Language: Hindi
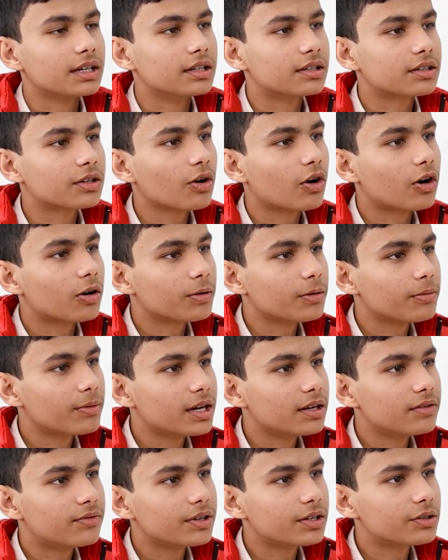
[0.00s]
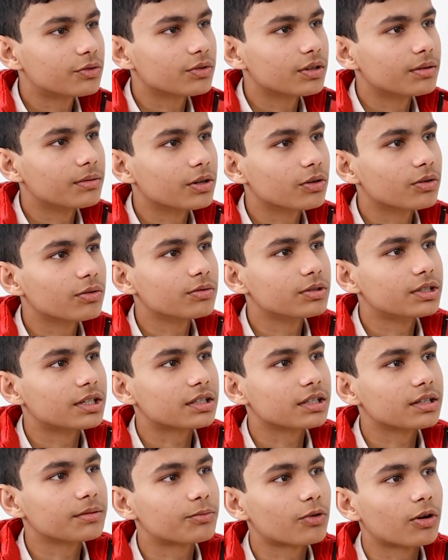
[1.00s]
इसके और भी बेनिफिट्स हुए मेरे को
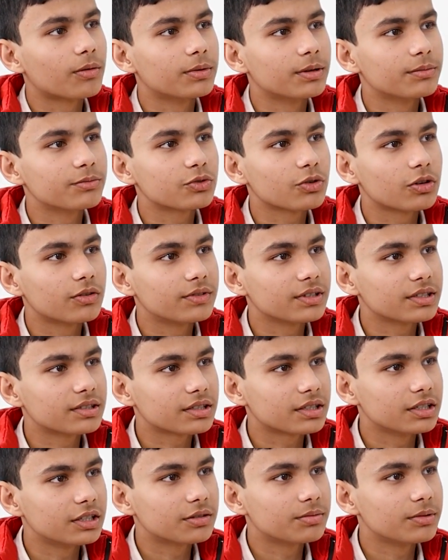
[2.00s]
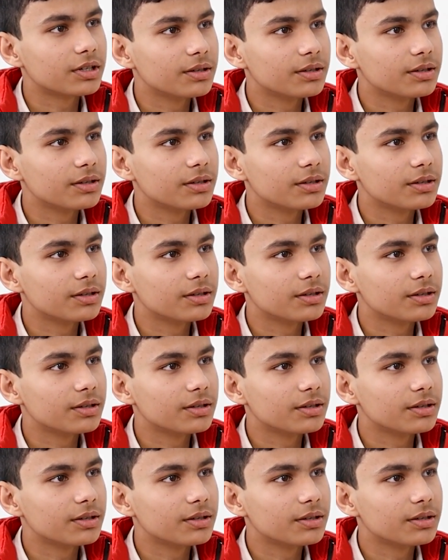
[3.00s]
जैसे कि प्रॉब्लम सॉल्विंग स्किल्स